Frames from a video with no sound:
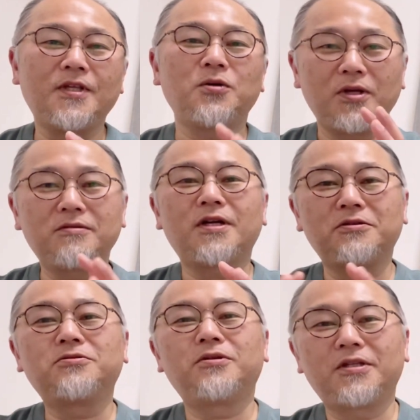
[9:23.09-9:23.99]
これぐらいの
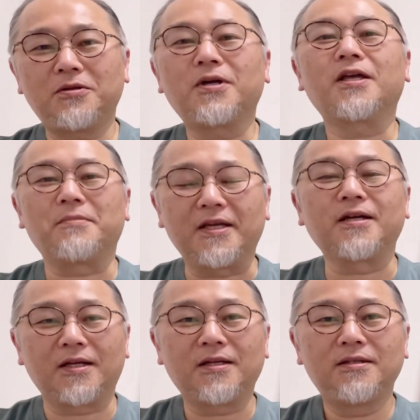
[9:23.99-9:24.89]
クオリティを書けばいい
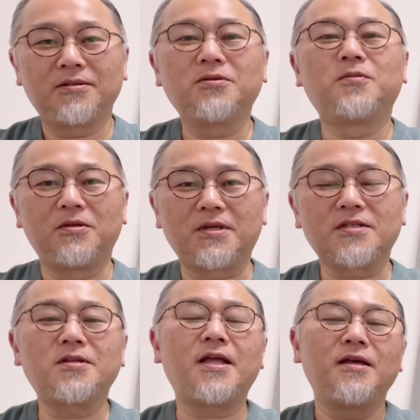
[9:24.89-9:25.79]
かなと思いま
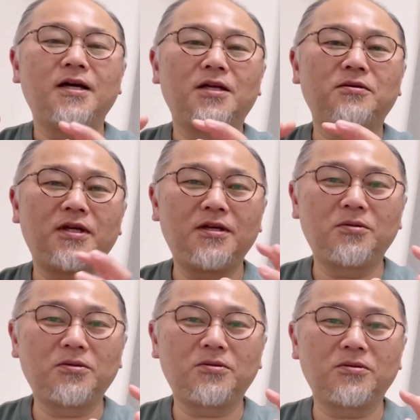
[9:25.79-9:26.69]
す。で、あの、英
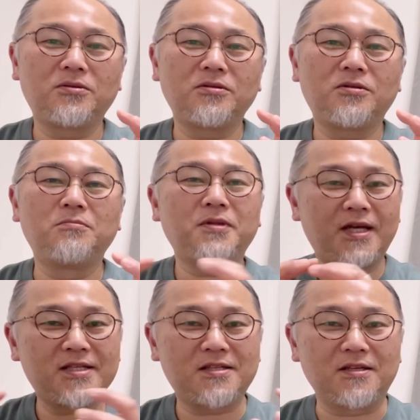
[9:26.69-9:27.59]
語のこの
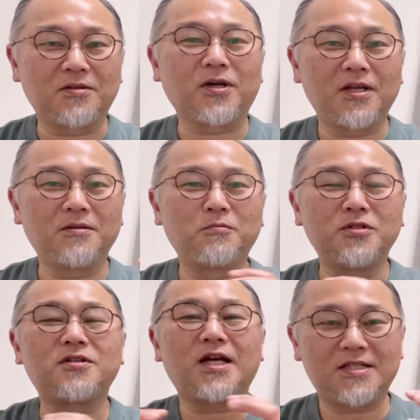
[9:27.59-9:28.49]
コンプレクシティとかね、
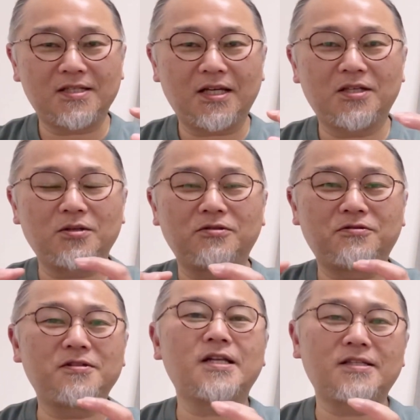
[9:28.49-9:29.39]
難しさ、
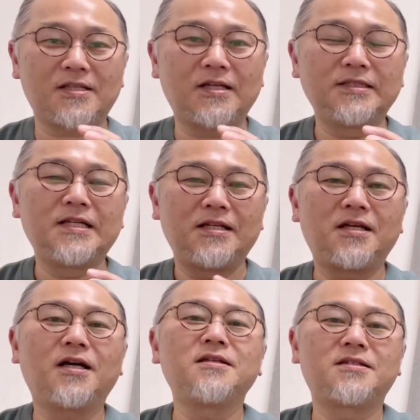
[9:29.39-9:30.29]
複雑さに
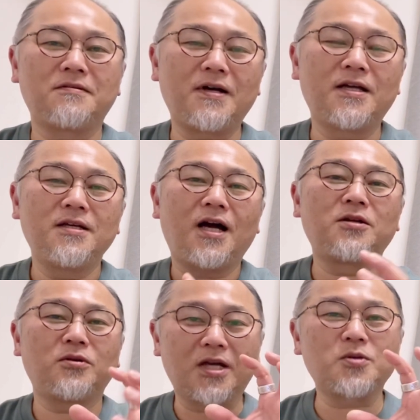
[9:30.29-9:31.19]
関しては、あ
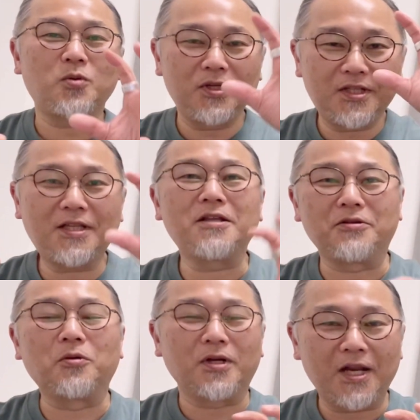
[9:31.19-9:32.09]
の、あそこに出てる
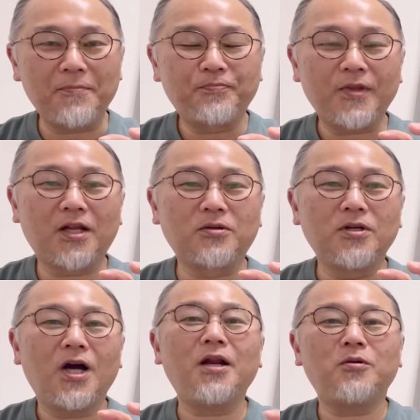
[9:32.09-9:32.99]
ようなね、あの、
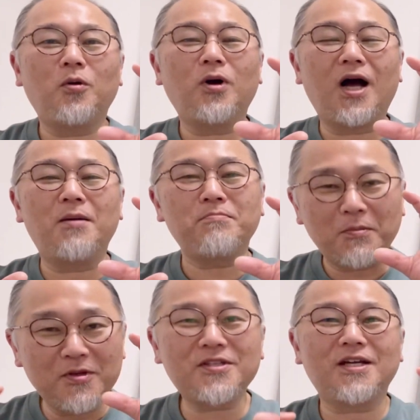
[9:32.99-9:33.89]
あれ、あんま
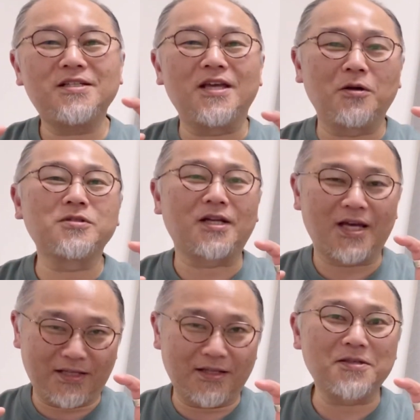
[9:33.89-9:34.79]
難しい英語じゃな
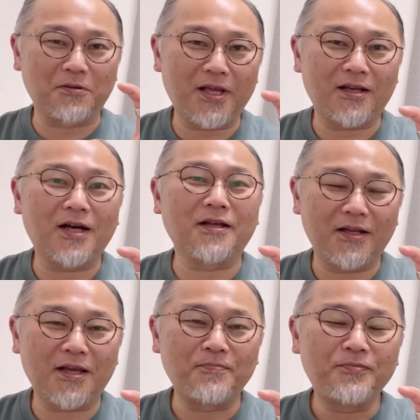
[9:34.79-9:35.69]
いですよね、あれ
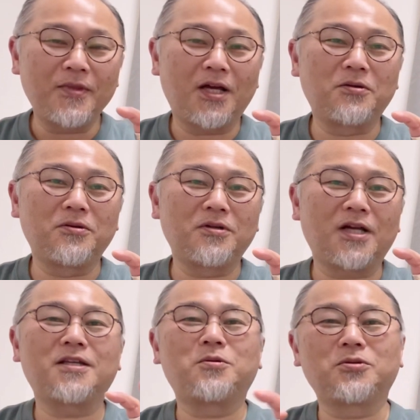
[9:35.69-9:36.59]
ね。あの、書
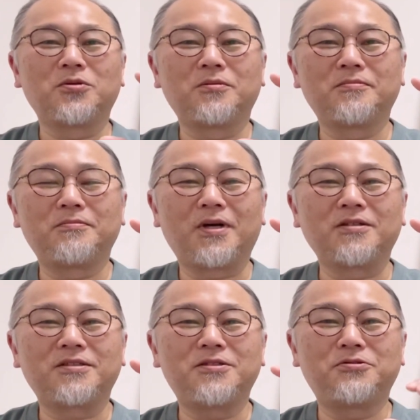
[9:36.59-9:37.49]
き言
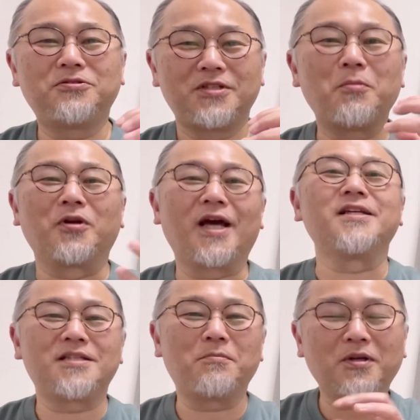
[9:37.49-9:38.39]
葉風でもない
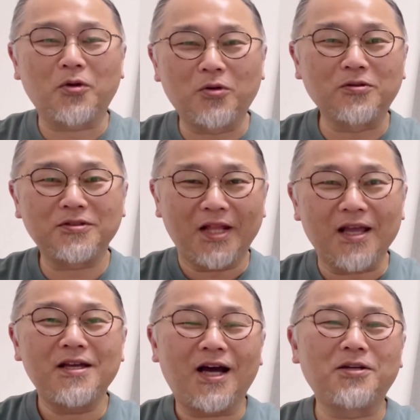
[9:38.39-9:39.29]
しね、まあ、こう
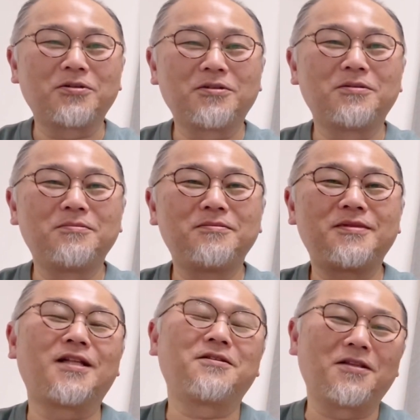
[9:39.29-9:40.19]
ね、あの、
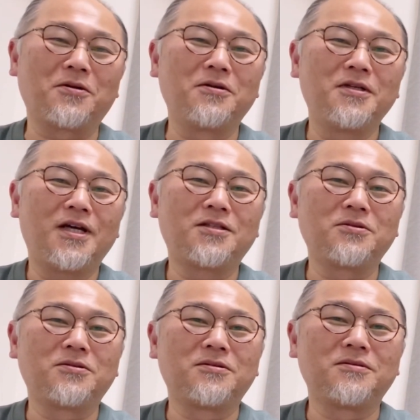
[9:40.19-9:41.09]
なんて言うんだろう、えっ
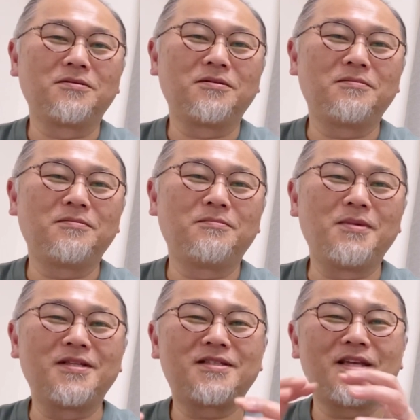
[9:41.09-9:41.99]
と、
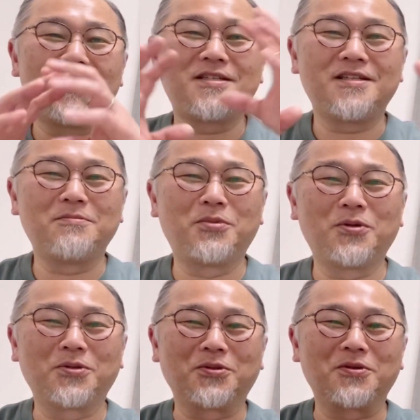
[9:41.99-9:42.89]

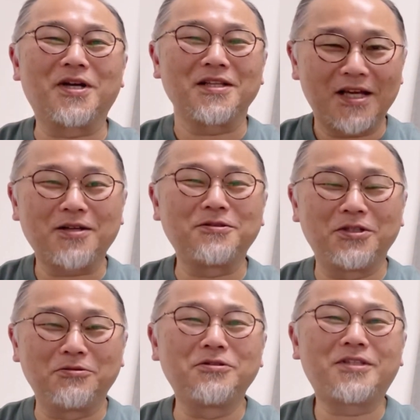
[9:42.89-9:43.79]
メッセージボードというかね、
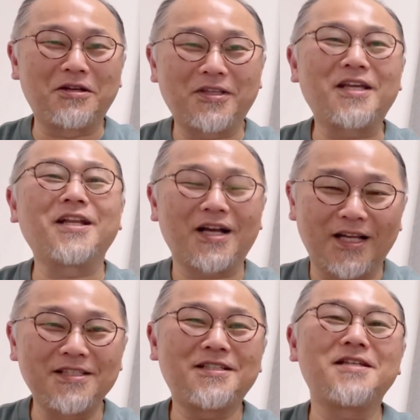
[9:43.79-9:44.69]
に売ってる的な
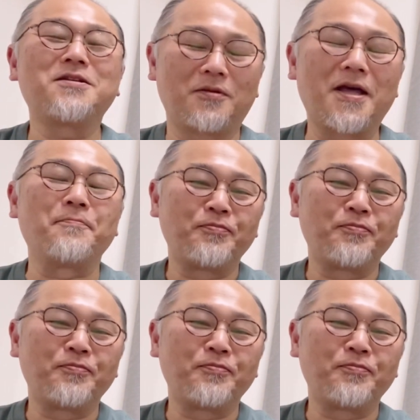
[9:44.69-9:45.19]
感じですよね。